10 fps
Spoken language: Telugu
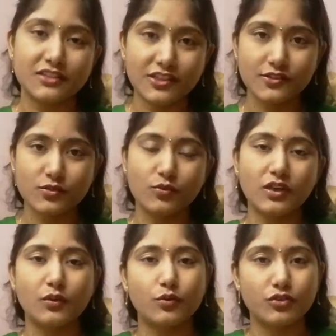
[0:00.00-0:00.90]

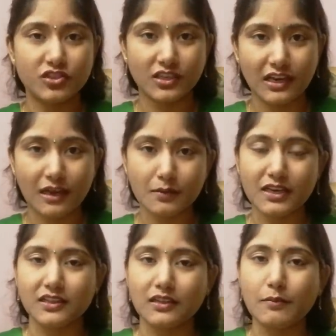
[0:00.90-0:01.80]
చేసుకుంటే వచ్చే
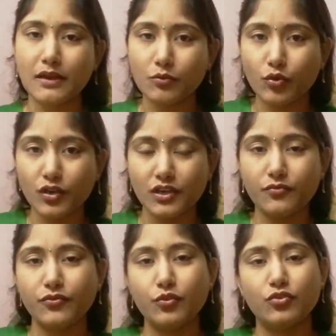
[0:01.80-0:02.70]
లాభానంతా మనం కొన్ని
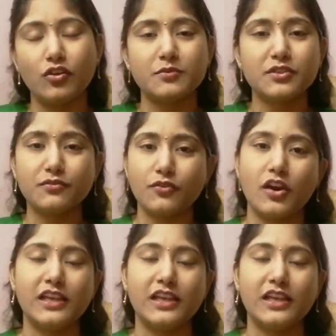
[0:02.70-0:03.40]
ఫ్యూ డ్రాప్స్ ఆఫ్